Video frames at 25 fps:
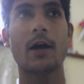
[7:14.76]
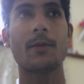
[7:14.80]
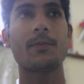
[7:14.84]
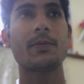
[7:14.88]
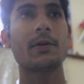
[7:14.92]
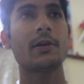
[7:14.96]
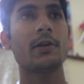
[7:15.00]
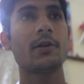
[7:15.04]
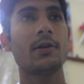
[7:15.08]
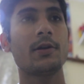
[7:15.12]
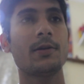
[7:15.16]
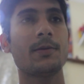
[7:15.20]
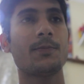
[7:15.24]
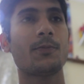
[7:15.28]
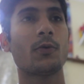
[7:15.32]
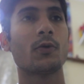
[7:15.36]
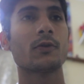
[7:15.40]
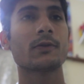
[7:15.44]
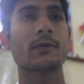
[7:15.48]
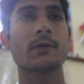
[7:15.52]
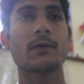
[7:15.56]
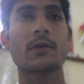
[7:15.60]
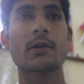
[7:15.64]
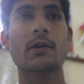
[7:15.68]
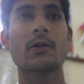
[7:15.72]
अभी
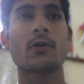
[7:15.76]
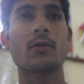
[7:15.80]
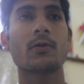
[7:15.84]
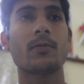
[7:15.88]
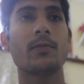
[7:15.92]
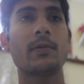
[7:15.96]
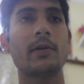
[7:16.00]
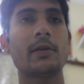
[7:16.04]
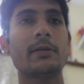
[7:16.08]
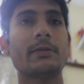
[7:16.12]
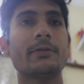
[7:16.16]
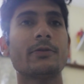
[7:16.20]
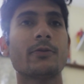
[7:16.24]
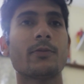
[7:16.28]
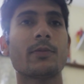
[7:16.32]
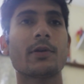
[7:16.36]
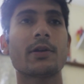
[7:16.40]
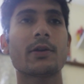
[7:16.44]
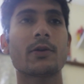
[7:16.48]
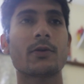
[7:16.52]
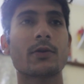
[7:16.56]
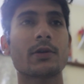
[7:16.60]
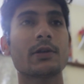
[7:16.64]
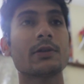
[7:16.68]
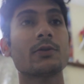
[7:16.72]
पोस्ट वर्कआउट मील जो
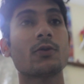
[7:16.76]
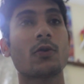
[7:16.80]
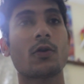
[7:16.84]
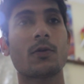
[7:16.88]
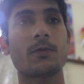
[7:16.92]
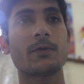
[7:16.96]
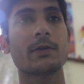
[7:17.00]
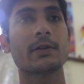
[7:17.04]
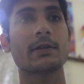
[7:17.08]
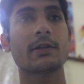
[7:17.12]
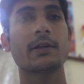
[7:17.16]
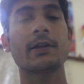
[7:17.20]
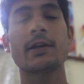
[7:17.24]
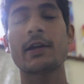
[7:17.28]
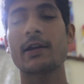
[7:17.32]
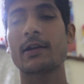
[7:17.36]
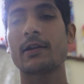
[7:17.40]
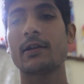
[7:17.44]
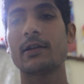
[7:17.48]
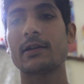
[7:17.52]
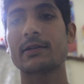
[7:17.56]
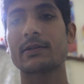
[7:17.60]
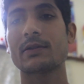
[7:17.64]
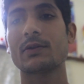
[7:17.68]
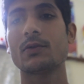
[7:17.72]
मेरी होगी जो ऑब्वियसली
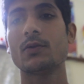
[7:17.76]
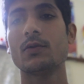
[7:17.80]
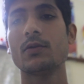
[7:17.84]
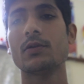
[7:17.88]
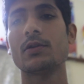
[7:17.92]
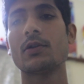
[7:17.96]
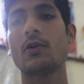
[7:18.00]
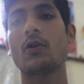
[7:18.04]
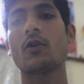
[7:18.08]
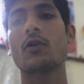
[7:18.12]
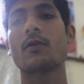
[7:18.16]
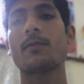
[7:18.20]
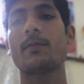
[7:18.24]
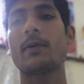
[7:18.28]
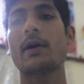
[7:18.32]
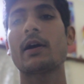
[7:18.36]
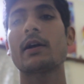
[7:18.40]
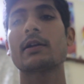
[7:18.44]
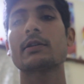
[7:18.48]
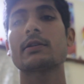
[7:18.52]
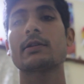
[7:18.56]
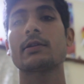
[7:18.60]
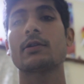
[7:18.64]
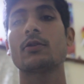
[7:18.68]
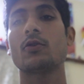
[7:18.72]
एक गिलास दूध और
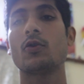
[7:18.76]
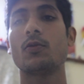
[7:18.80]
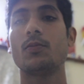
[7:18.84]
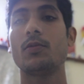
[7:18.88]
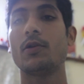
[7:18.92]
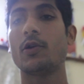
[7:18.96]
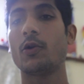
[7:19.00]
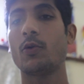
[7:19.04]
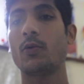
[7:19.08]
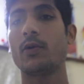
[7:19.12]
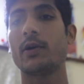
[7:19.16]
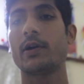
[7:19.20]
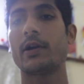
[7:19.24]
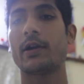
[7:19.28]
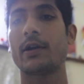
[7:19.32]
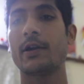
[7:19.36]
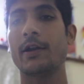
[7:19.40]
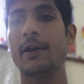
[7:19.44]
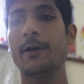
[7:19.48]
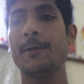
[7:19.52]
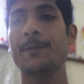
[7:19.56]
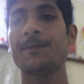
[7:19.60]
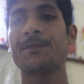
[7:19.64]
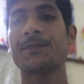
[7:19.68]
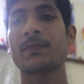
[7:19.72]
पांच उबले हुए
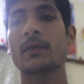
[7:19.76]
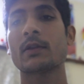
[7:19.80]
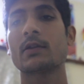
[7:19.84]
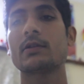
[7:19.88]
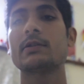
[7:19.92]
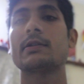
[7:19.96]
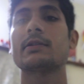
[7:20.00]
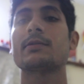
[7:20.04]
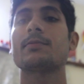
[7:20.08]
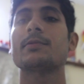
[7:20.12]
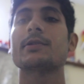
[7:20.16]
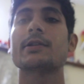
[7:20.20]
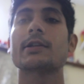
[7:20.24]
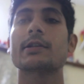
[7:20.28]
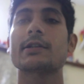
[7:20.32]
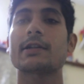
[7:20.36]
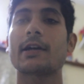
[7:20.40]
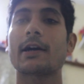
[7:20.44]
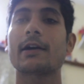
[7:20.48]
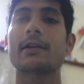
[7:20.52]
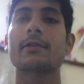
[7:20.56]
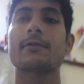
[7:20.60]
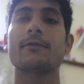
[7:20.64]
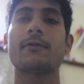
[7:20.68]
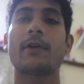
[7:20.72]
अंडे जिसमें से
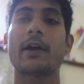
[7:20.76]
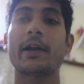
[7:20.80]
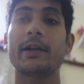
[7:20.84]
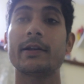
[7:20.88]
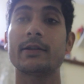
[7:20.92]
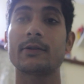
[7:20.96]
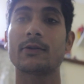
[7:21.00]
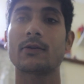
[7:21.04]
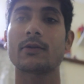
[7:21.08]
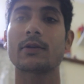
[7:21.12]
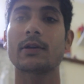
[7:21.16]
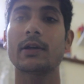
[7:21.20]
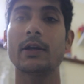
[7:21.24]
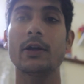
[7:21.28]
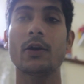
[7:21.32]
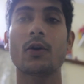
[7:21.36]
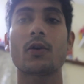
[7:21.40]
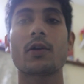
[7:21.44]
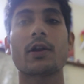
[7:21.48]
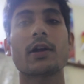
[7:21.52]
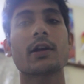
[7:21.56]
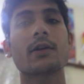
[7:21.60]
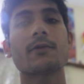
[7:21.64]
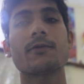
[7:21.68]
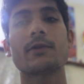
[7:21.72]
चार वाइट्स होंगे
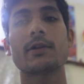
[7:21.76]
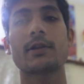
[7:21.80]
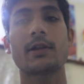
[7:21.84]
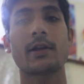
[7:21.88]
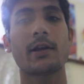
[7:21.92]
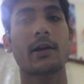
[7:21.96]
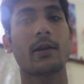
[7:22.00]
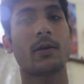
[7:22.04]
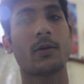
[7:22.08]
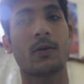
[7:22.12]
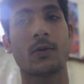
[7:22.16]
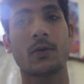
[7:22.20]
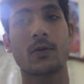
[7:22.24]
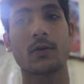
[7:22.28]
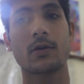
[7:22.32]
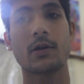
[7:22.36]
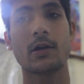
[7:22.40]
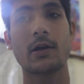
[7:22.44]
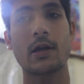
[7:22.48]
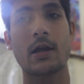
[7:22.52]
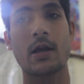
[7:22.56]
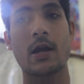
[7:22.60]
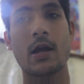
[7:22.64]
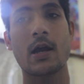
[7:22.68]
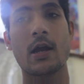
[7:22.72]
और एक विथ येलो
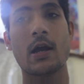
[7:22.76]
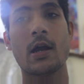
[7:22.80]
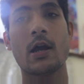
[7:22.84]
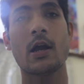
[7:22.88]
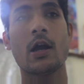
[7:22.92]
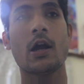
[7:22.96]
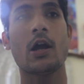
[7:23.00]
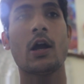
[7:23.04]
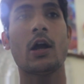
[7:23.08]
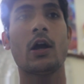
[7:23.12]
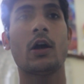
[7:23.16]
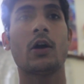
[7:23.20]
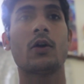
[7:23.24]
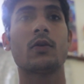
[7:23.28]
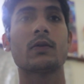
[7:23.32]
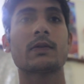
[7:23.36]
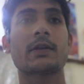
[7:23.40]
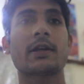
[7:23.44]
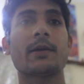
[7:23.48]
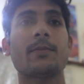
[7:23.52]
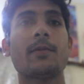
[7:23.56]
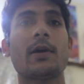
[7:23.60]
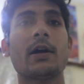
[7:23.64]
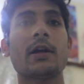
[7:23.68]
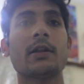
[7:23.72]
होगा
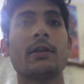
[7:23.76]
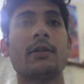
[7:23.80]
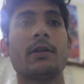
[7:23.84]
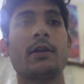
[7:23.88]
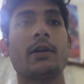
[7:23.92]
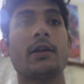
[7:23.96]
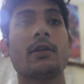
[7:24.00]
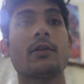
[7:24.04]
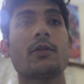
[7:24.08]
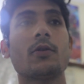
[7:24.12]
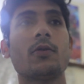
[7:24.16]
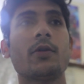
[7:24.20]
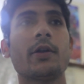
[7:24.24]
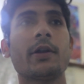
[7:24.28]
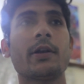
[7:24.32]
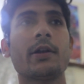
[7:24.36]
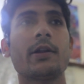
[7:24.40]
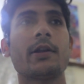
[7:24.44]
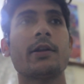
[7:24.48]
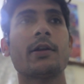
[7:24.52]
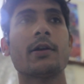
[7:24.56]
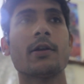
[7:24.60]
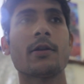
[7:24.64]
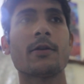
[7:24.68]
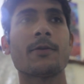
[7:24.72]
उसके बाद इंक्लूडिंग
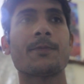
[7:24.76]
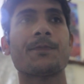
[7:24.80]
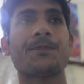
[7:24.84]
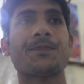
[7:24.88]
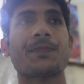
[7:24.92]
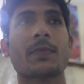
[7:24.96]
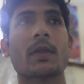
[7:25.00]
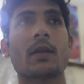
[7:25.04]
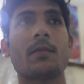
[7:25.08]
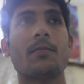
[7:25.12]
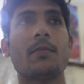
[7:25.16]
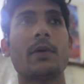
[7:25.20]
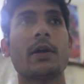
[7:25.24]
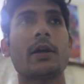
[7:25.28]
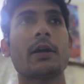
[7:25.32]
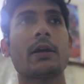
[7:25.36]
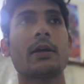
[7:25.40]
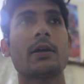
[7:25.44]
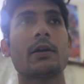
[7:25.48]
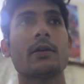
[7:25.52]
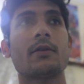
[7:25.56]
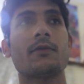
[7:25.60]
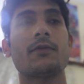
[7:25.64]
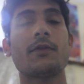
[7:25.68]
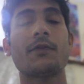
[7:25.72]
डिनर मैं
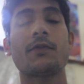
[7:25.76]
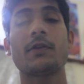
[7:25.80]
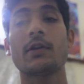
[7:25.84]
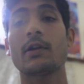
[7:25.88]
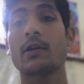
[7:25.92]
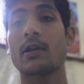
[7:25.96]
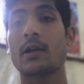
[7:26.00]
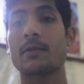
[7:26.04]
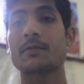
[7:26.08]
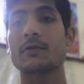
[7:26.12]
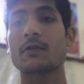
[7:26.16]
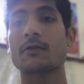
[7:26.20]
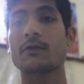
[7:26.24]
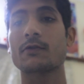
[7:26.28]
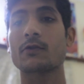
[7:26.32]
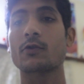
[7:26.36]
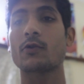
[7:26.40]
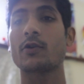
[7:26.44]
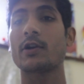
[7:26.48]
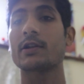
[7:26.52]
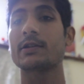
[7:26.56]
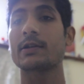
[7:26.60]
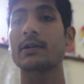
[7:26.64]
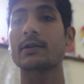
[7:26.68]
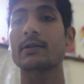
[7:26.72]
50 ग्राम्स ऑफ
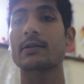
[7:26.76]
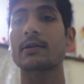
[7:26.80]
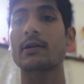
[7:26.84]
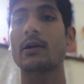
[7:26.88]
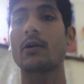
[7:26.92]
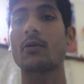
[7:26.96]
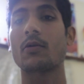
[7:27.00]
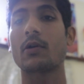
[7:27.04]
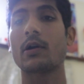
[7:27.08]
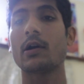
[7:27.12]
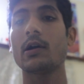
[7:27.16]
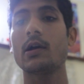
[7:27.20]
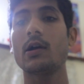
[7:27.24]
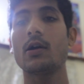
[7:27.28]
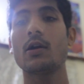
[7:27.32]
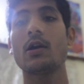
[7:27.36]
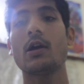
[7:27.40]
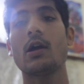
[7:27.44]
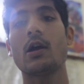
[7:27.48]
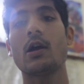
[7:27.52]
सोया चंक्स खाऊंगा